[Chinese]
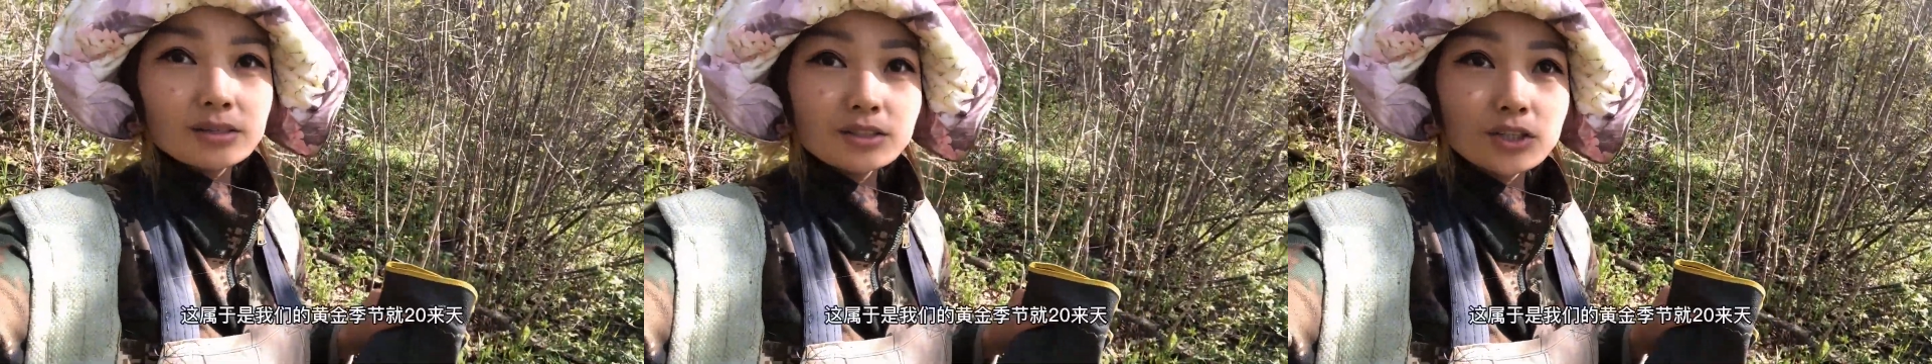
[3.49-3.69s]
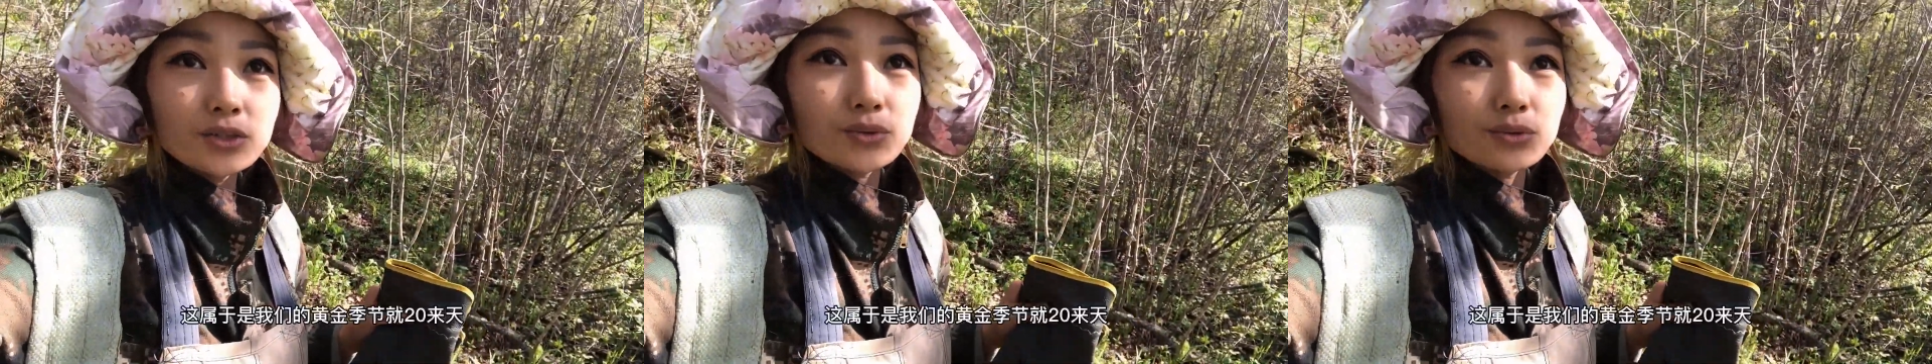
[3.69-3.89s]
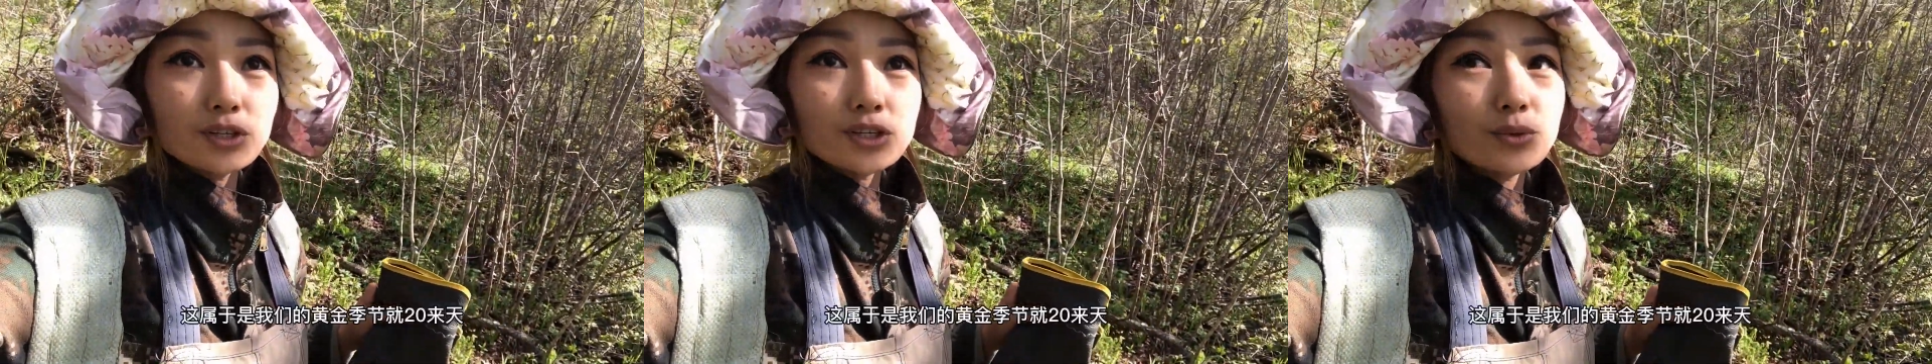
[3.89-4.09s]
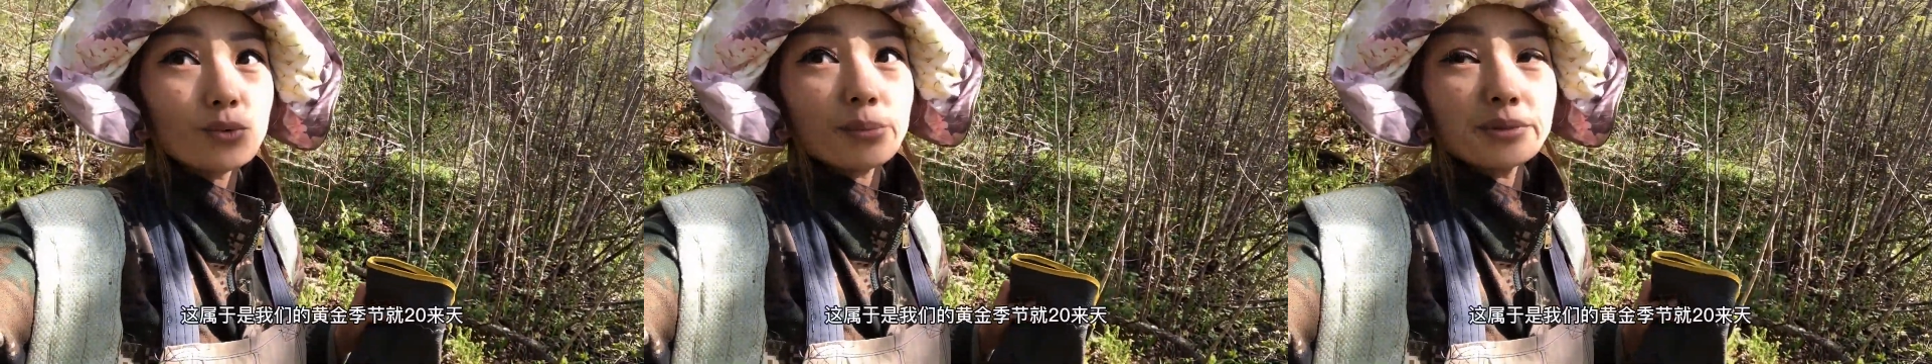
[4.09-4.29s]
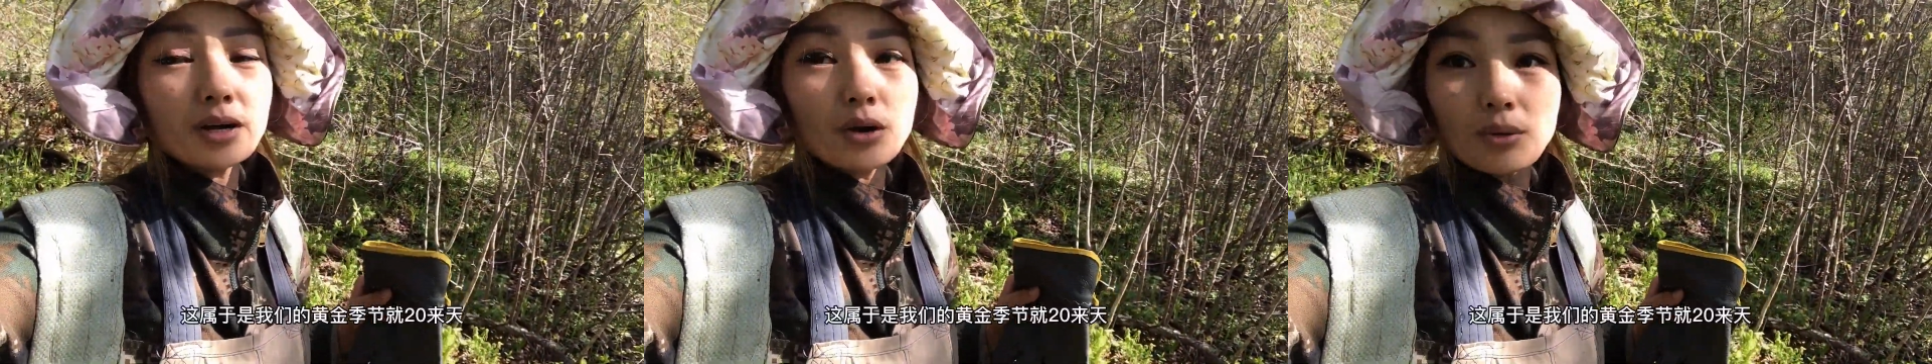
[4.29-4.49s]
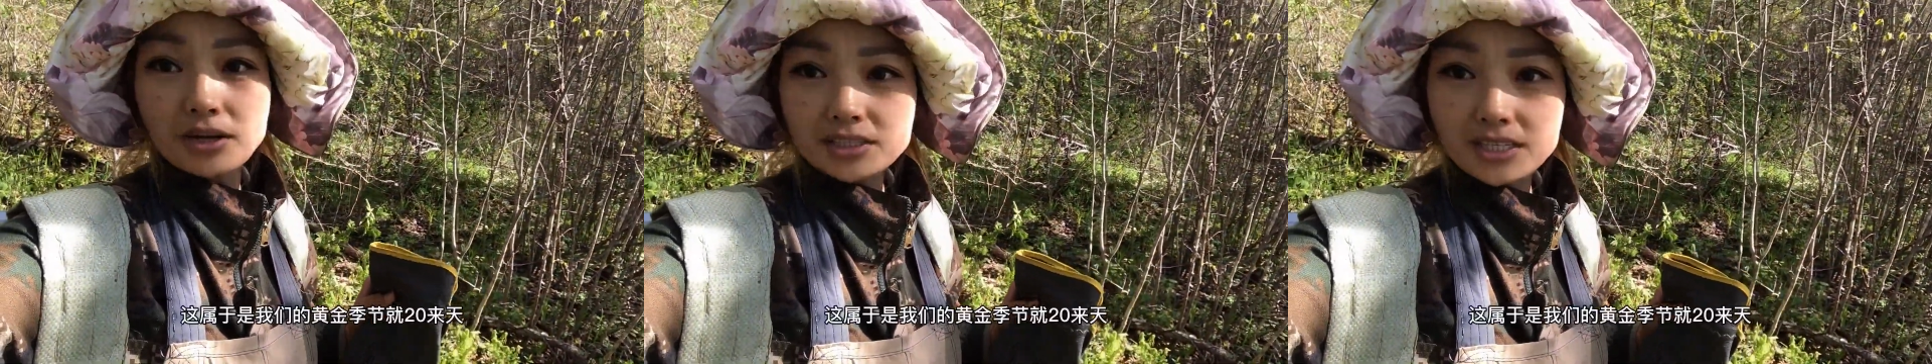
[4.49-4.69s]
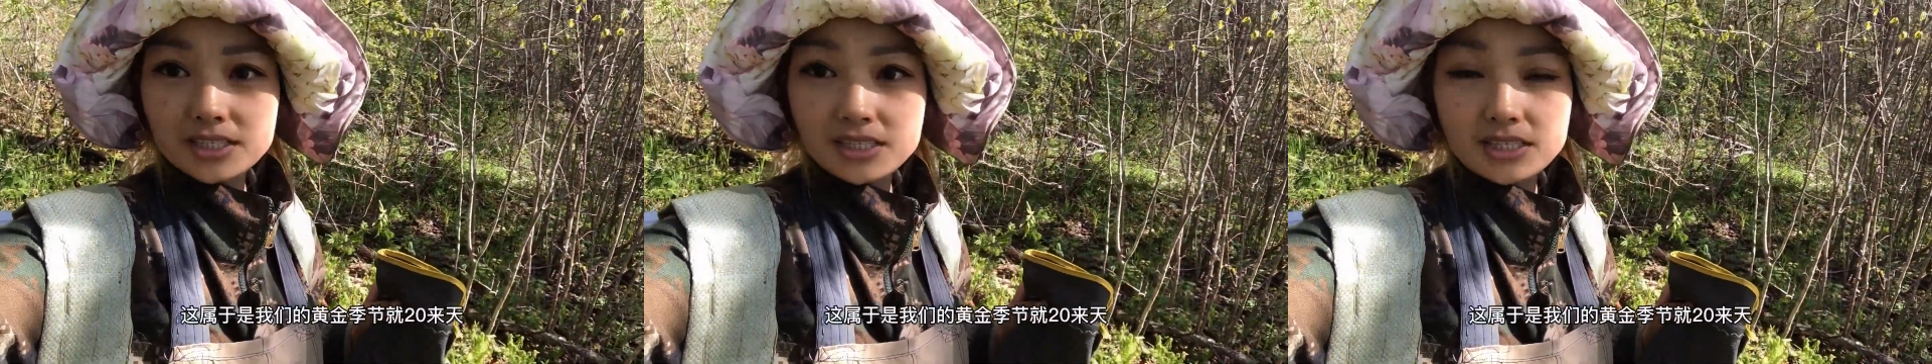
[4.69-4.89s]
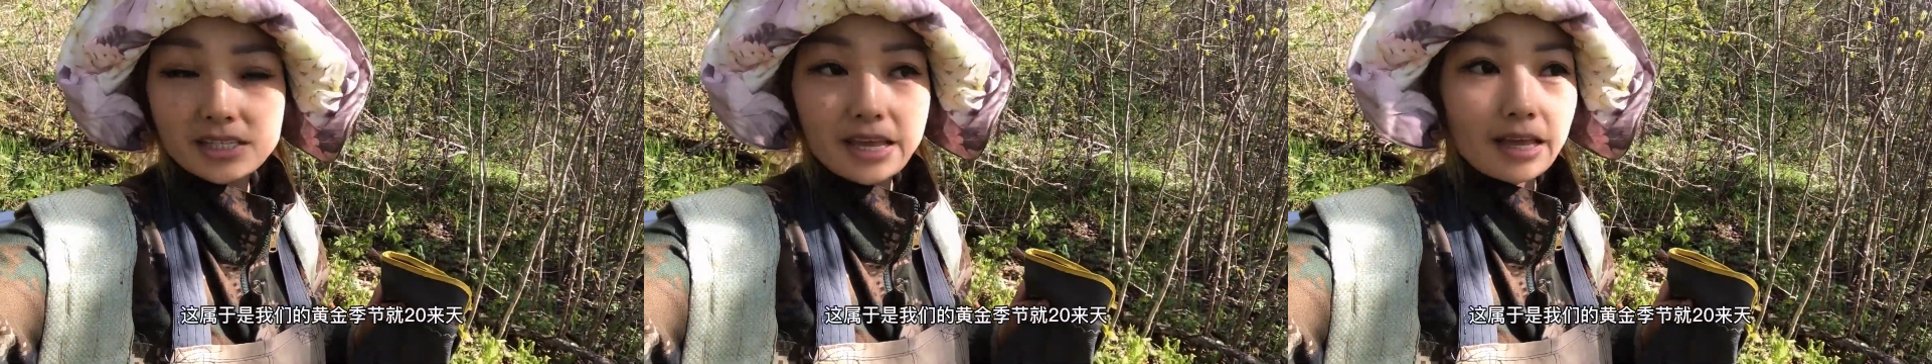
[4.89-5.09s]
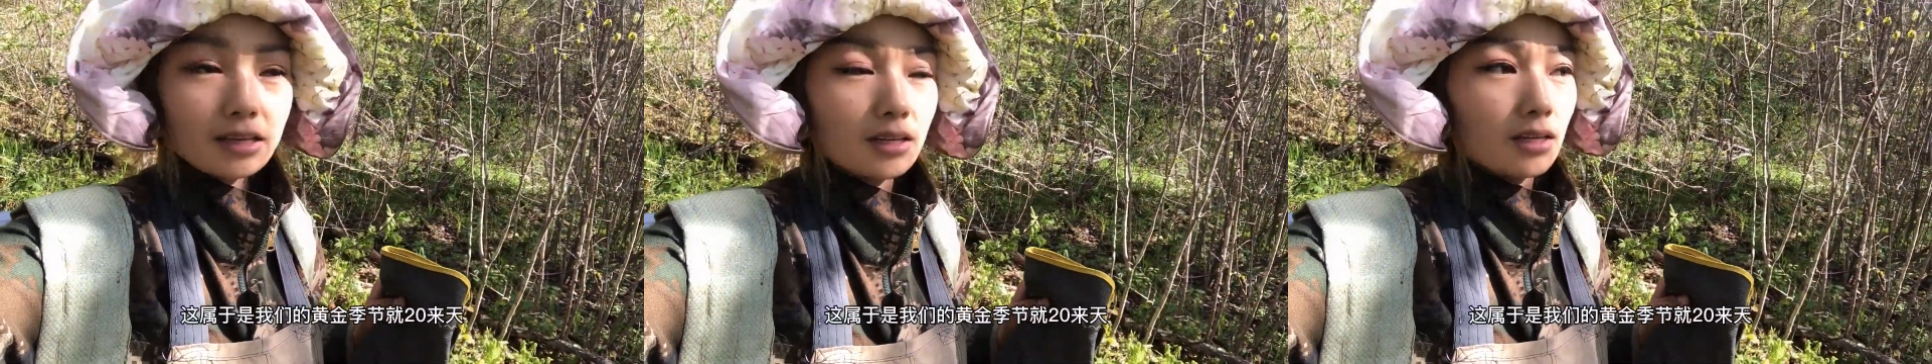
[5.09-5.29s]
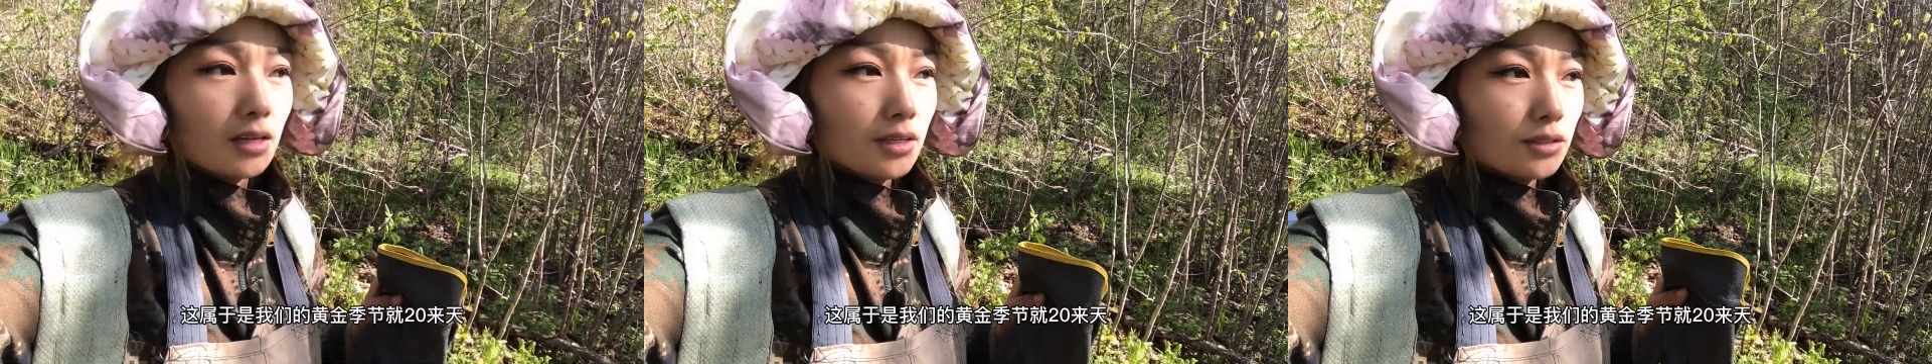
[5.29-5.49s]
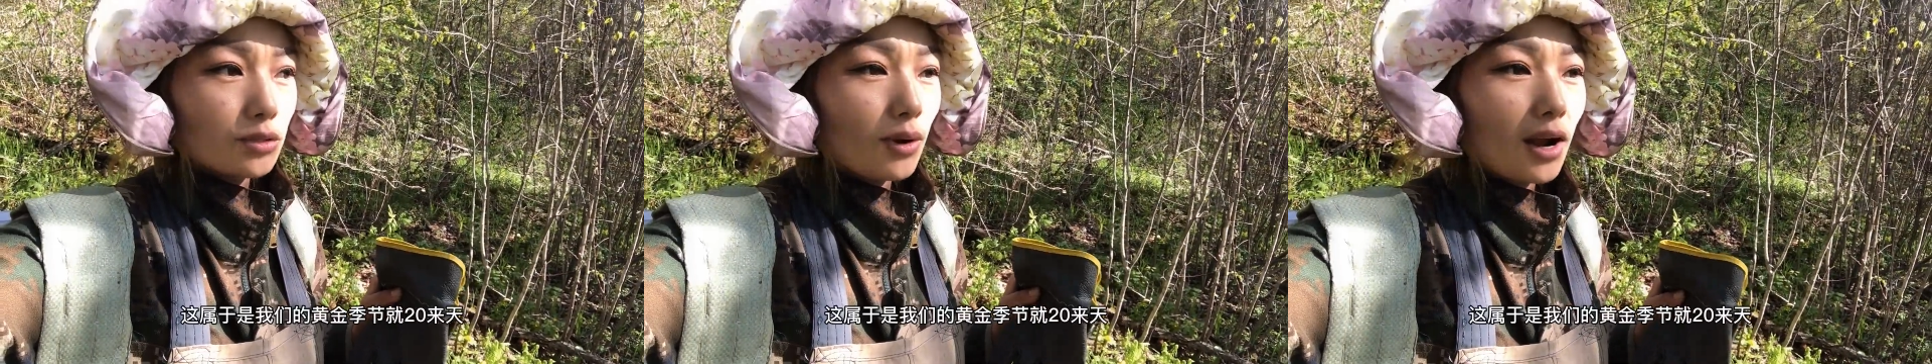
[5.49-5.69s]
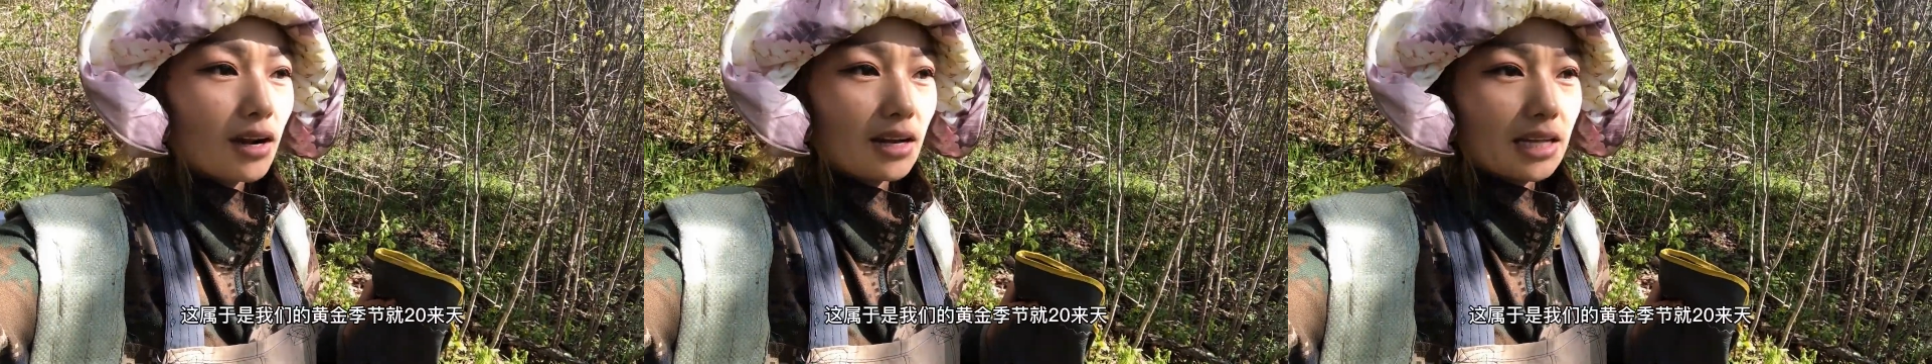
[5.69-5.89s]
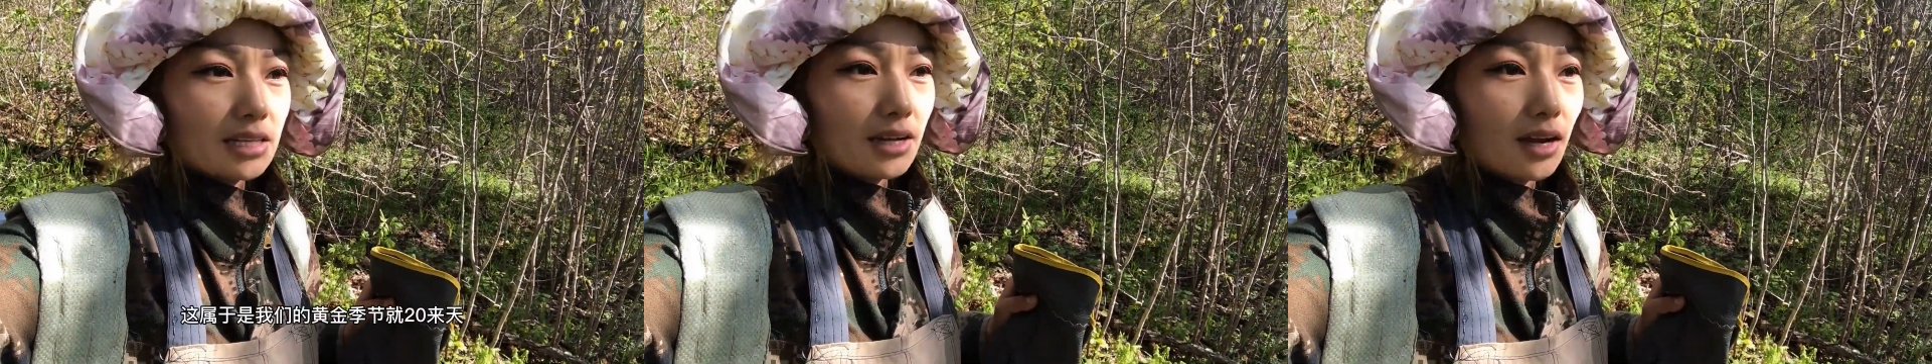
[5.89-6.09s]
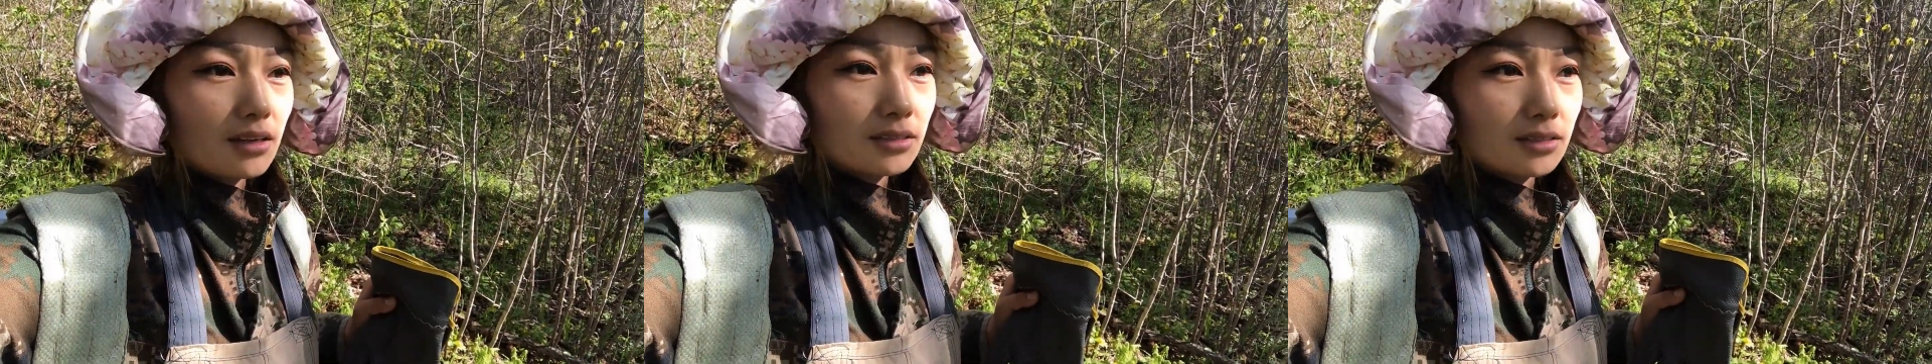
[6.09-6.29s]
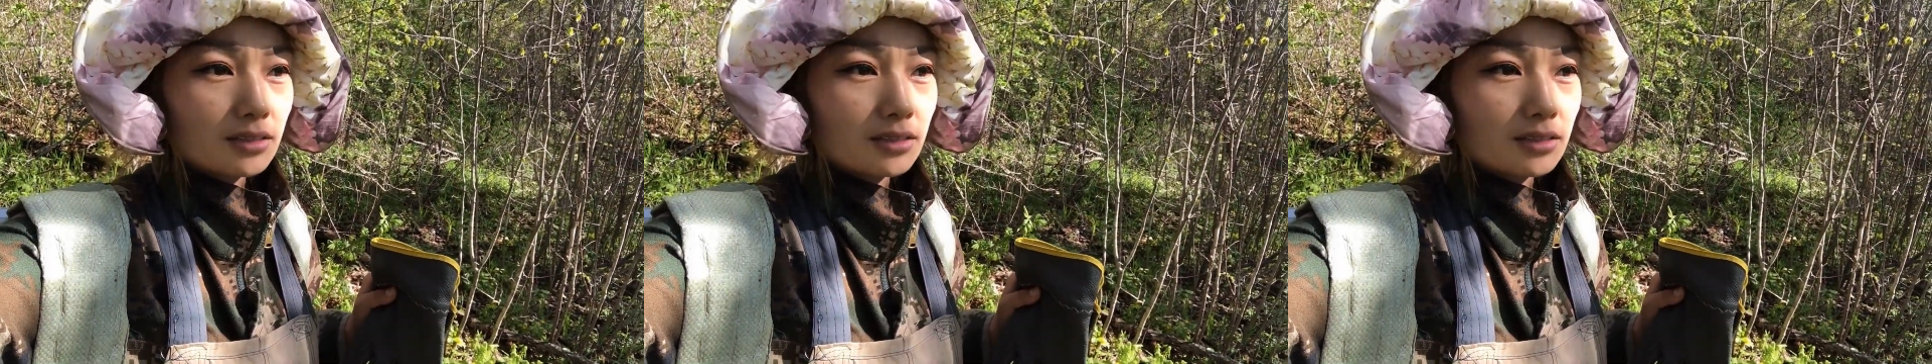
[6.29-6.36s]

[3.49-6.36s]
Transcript: 这属于是我们的黄金季节，就二十来天，